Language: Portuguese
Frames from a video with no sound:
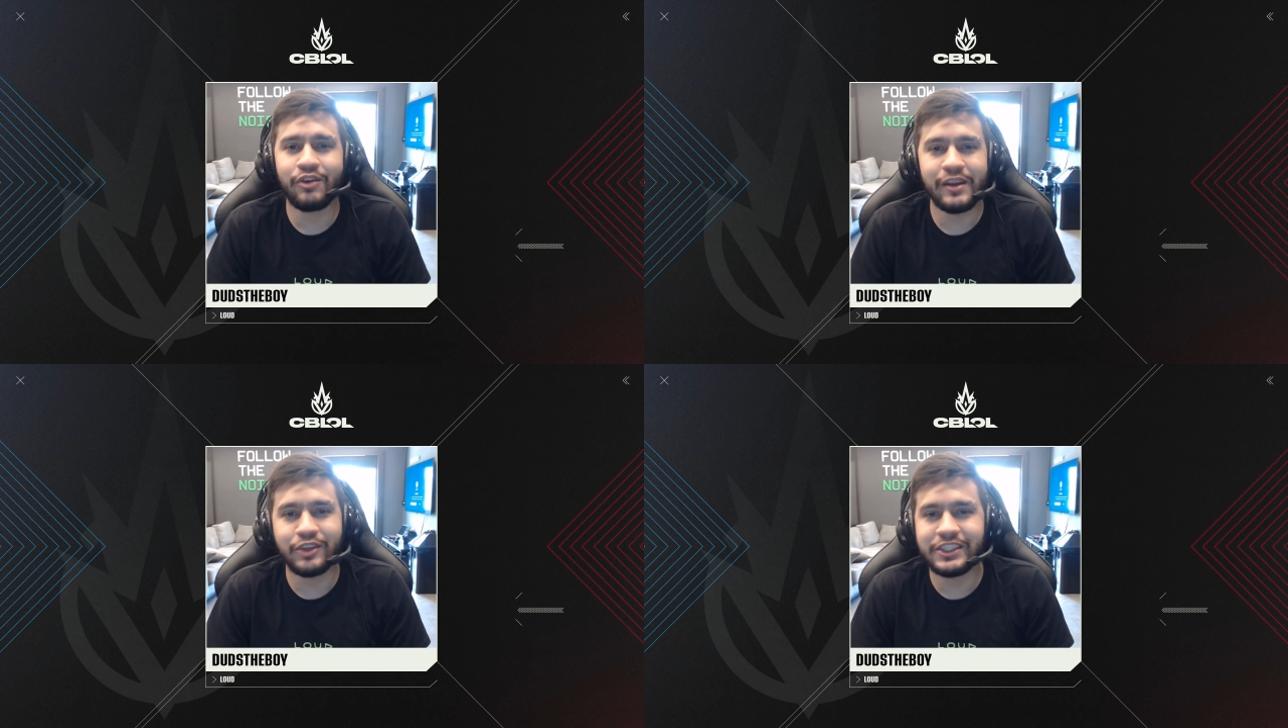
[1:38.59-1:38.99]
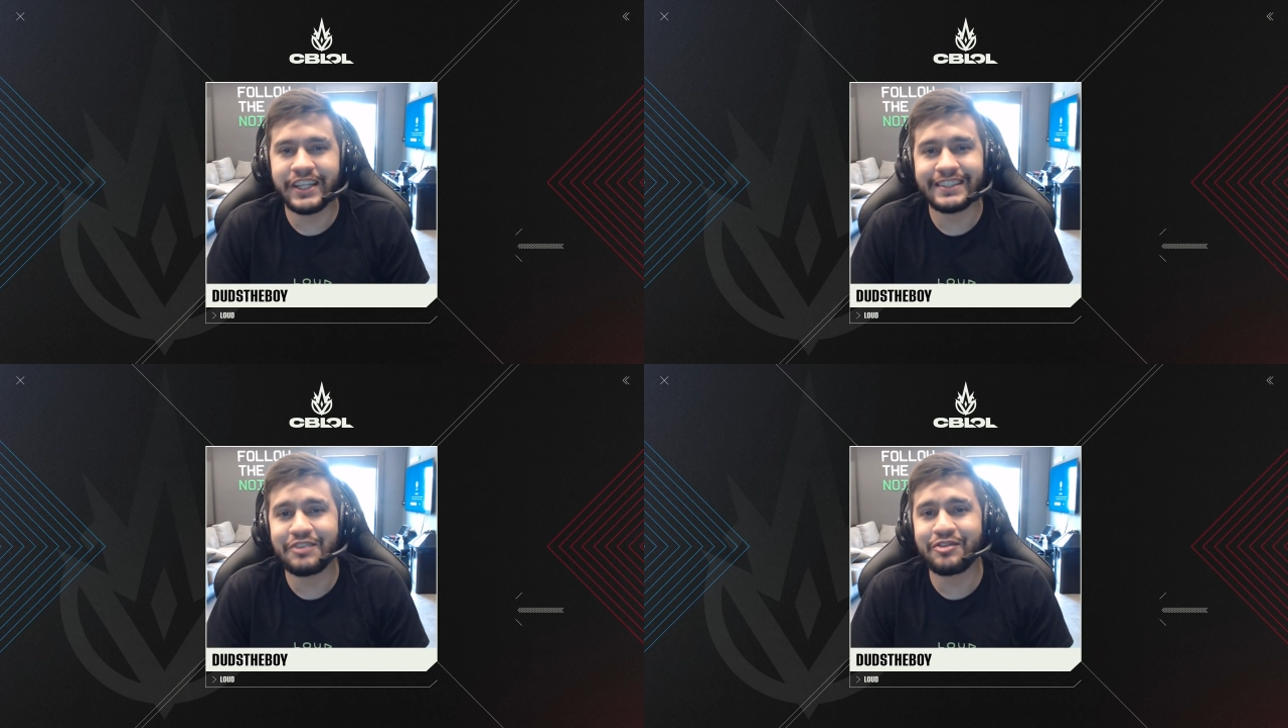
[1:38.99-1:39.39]
eu falei, vou tirar
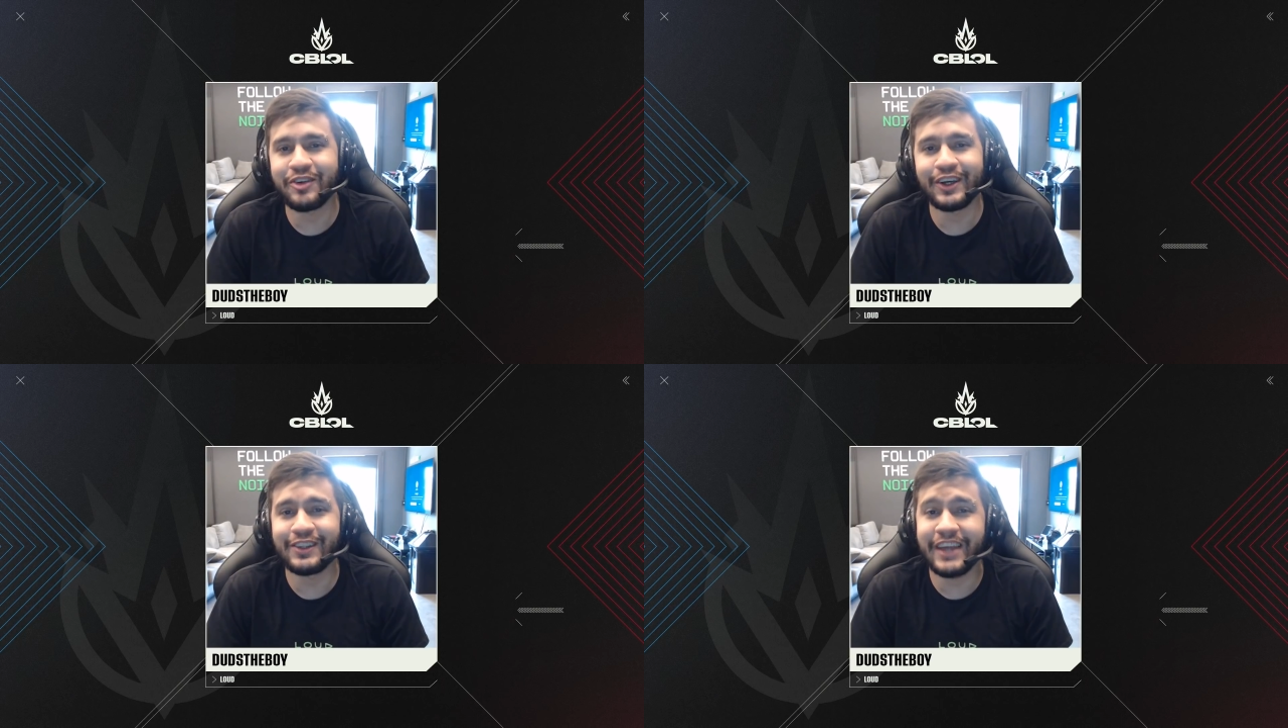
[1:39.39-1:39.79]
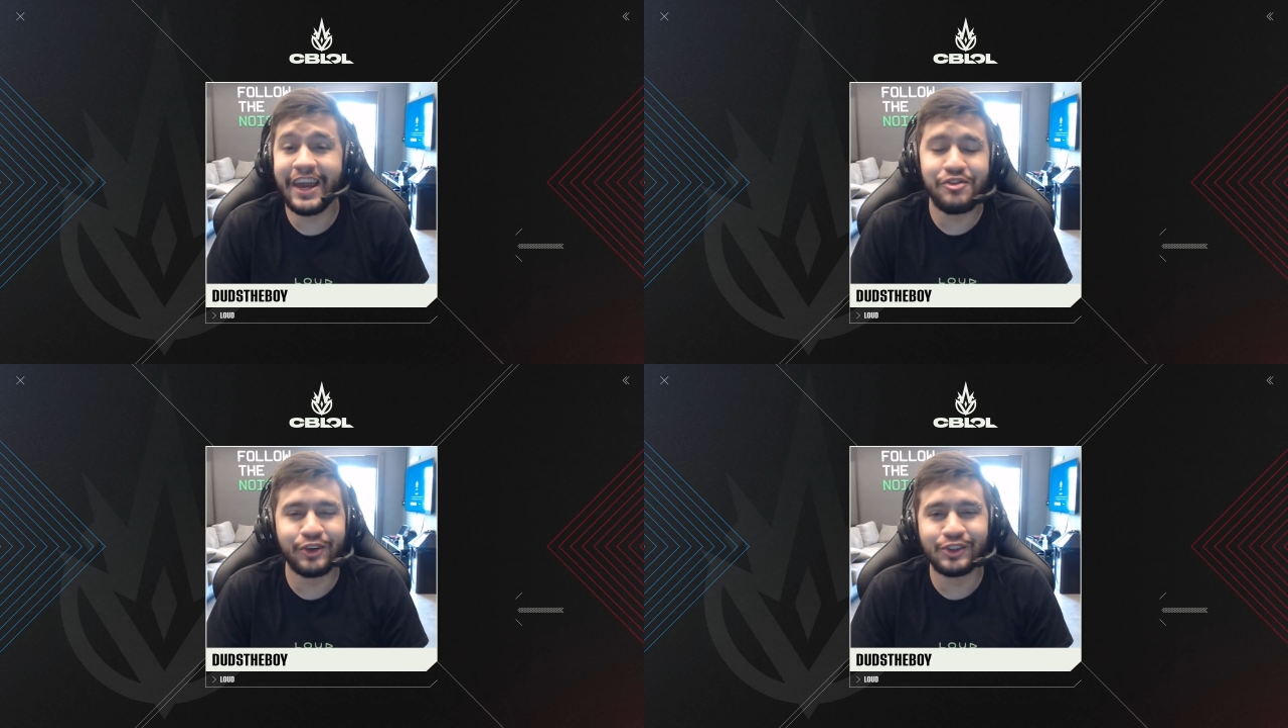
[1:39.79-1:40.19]
essa foto. E aí
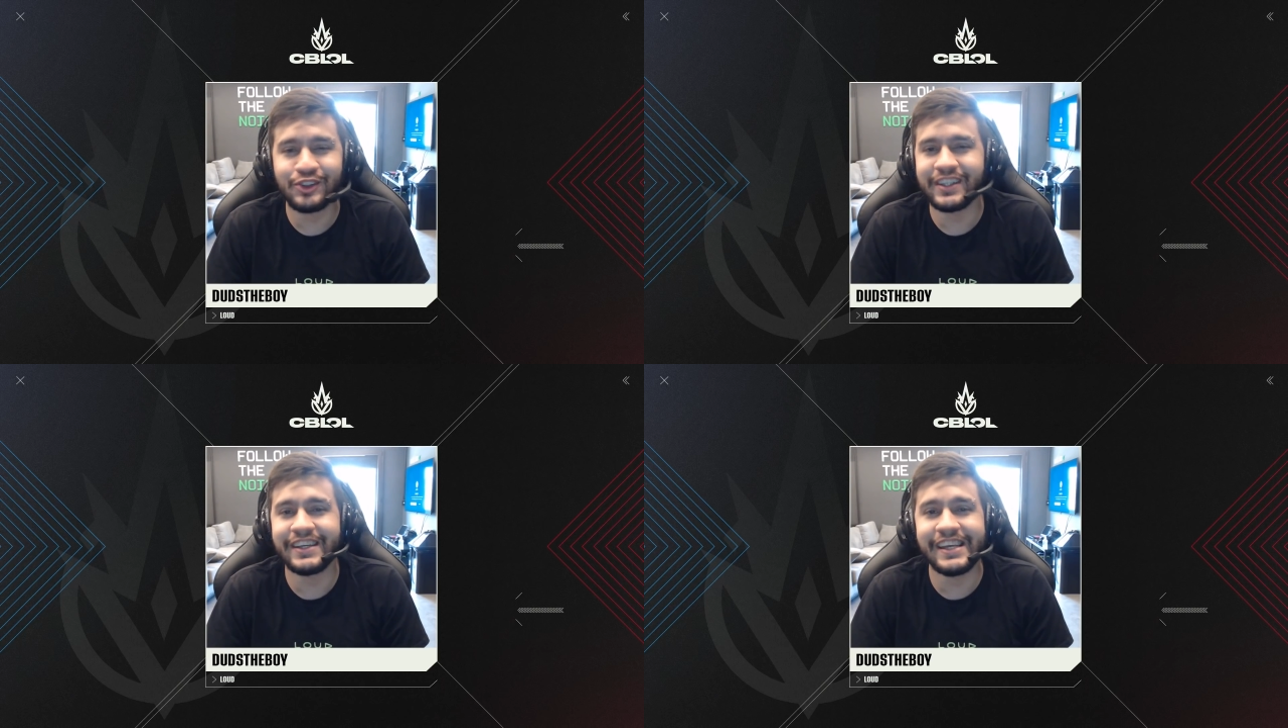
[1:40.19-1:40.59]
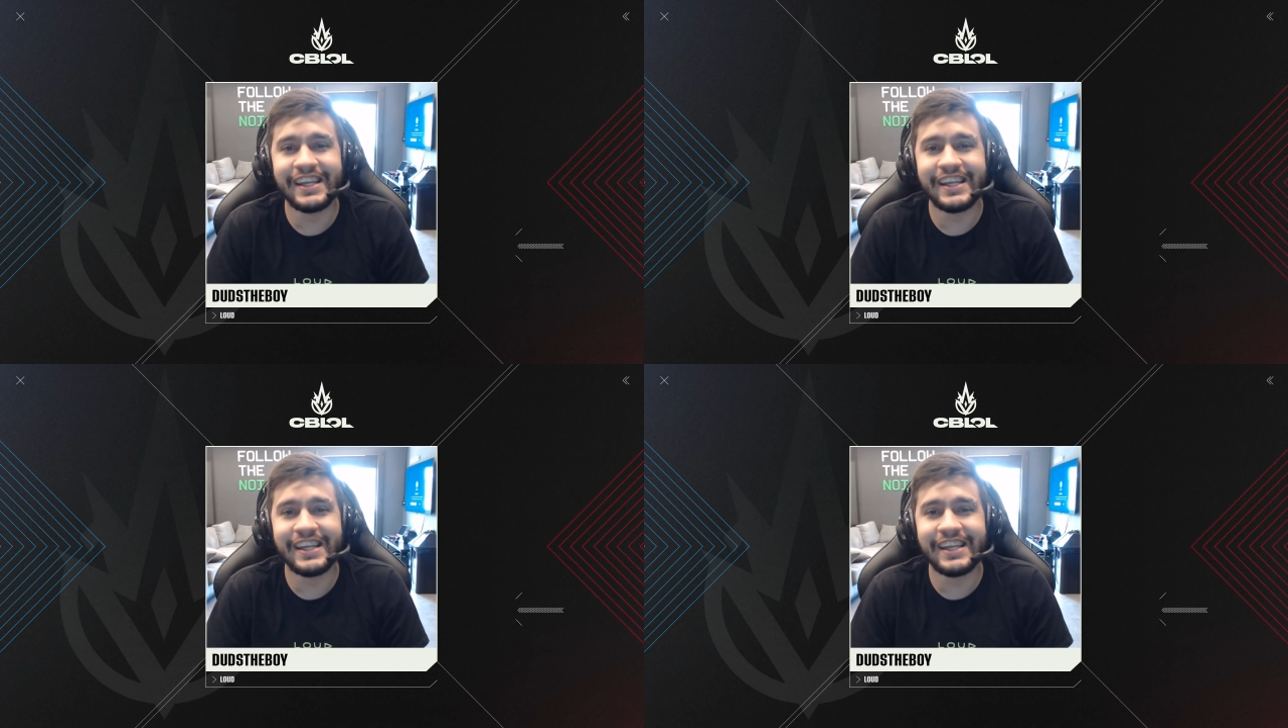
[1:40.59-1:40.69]
eu fico usando